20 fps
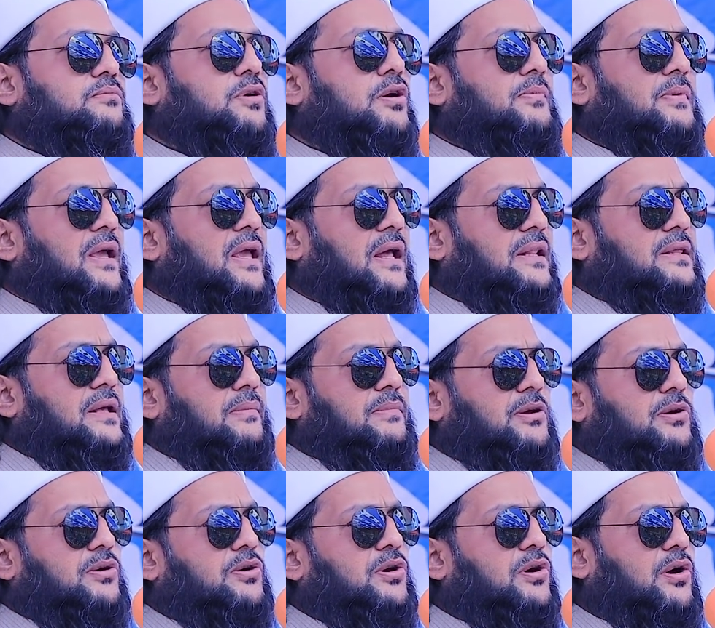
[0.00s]
ভূমিকাতে
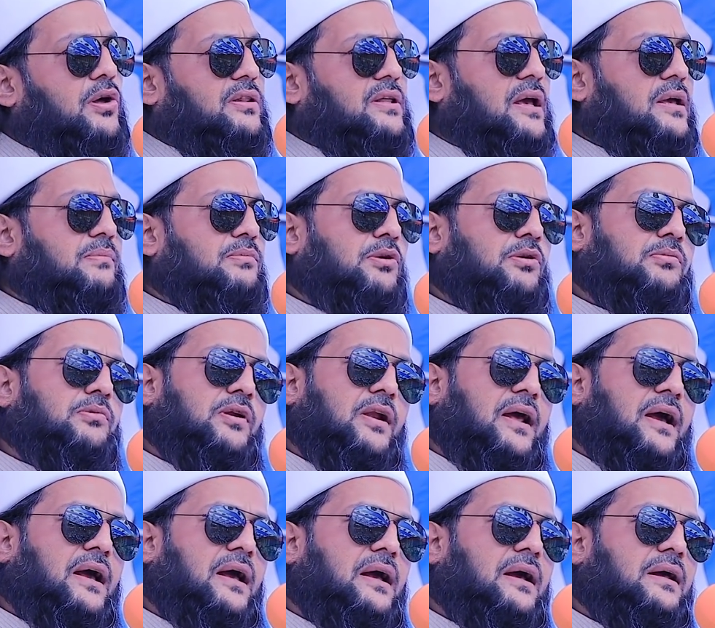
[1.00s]
আমি কোনো কথাই বলবো
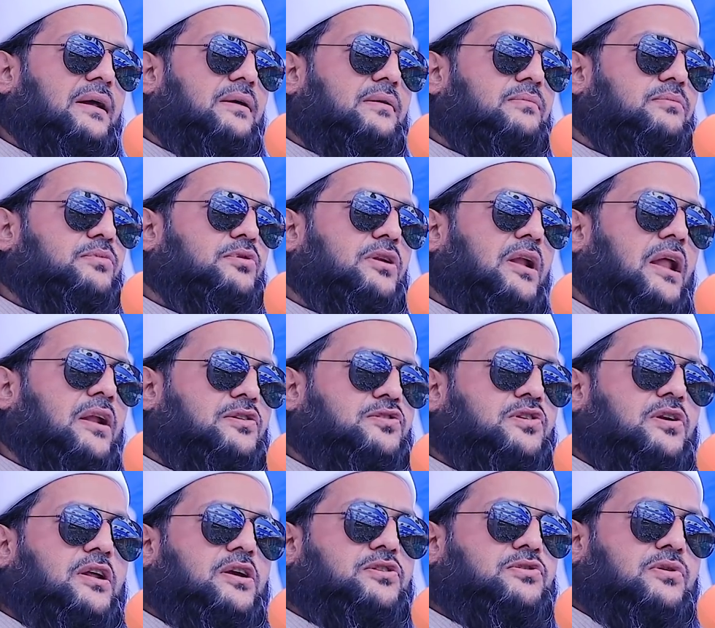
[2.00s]
না মূল
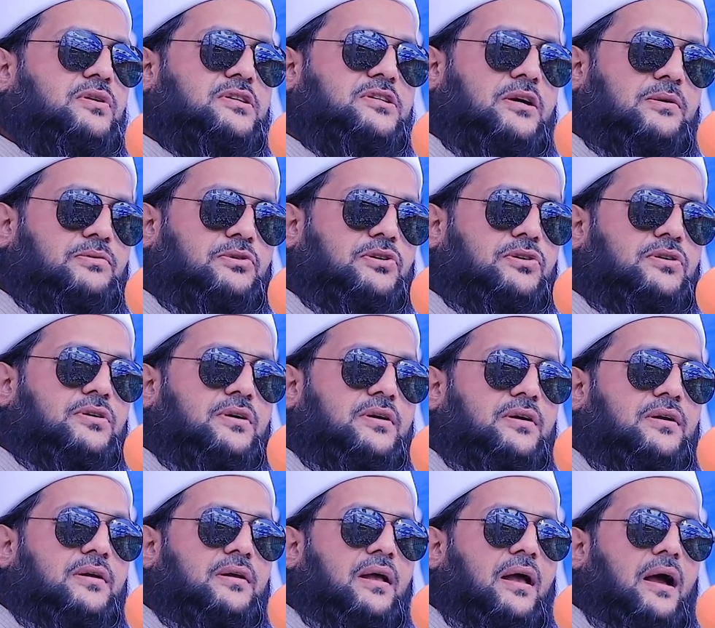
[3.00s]
আলোচনায় চলে যাব
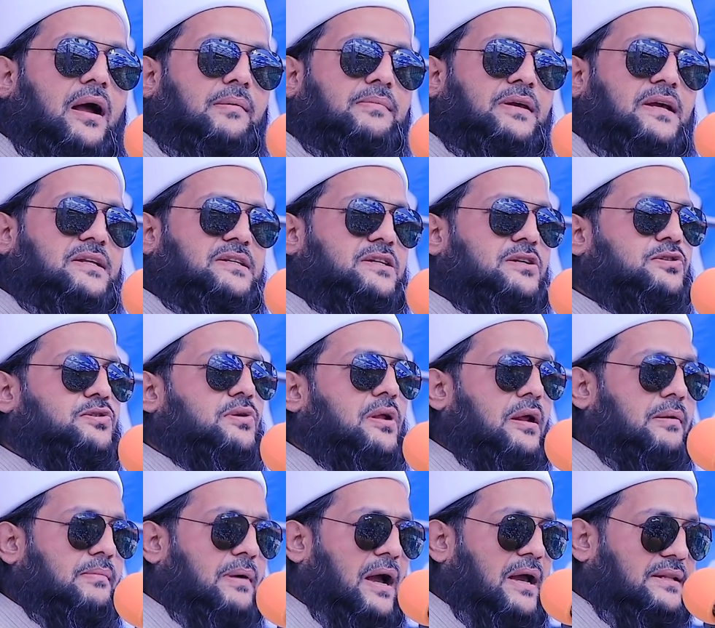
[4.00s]
আমি আজকে
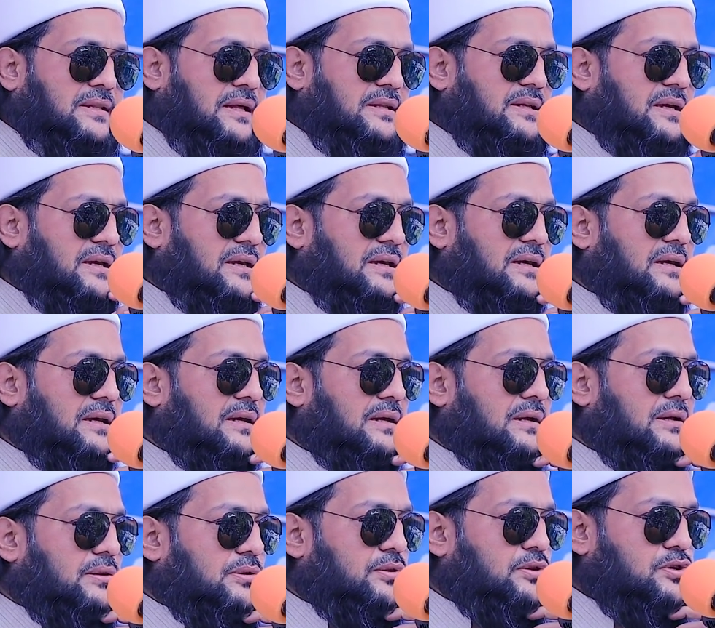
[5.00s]
সোরা মায়দা থেকে
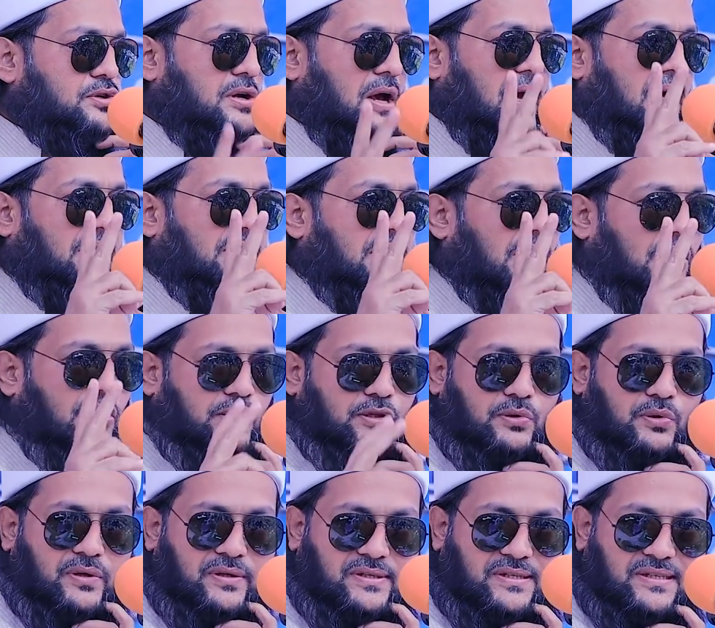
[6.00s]
দুটো আয়াত তালাত
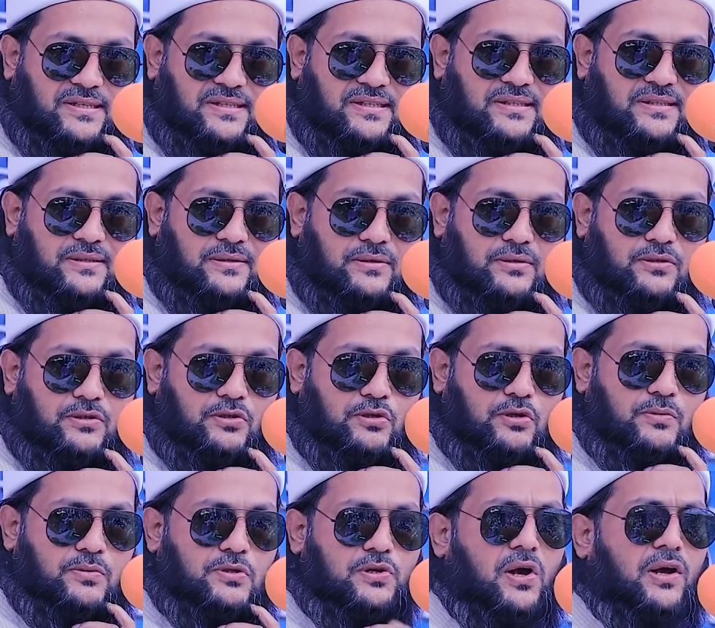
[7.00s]
করেছি
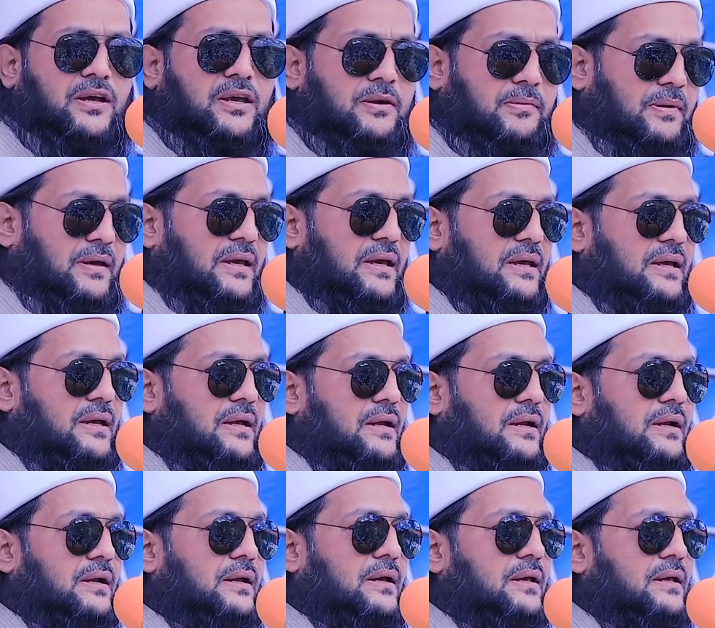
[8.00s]
খুব সংক্ষেপে
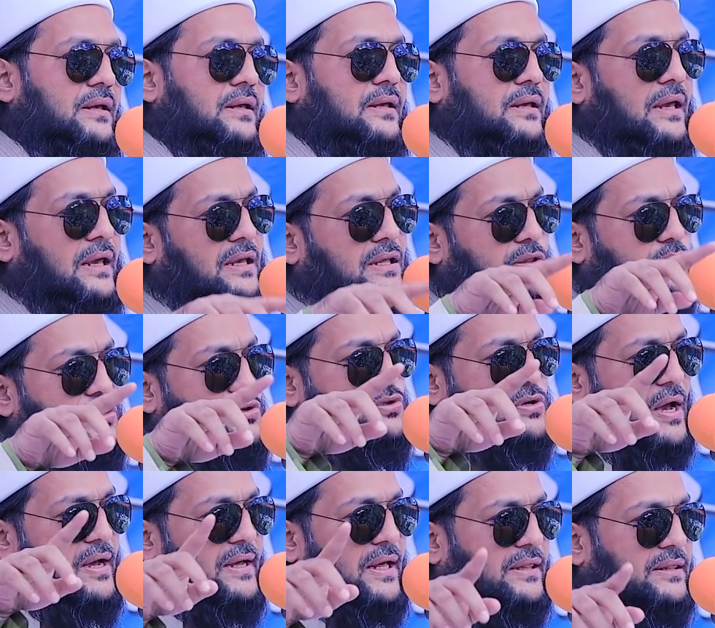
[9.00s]
এই
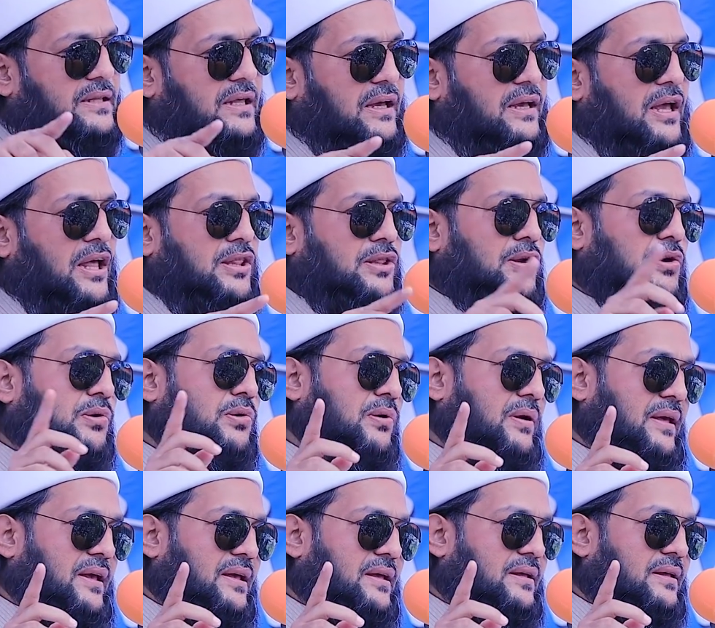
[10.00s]
দুটো আয়াতকে কেন্দ্র
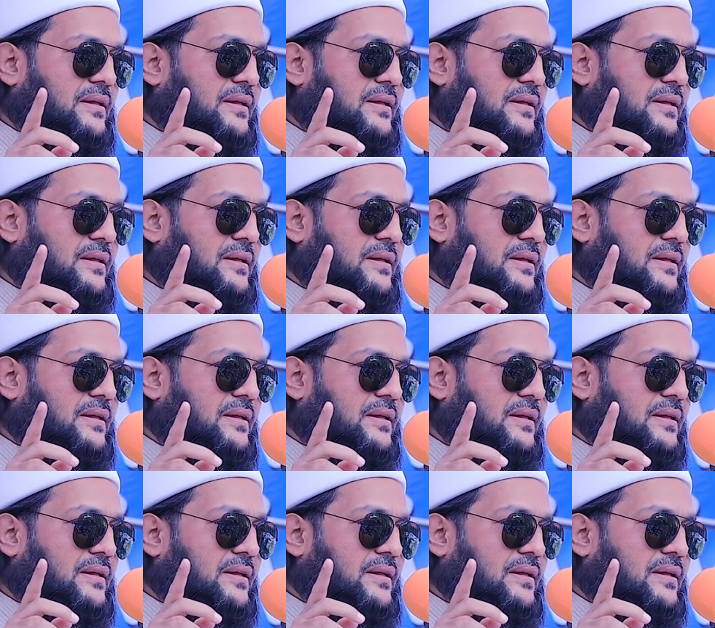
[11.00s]
করে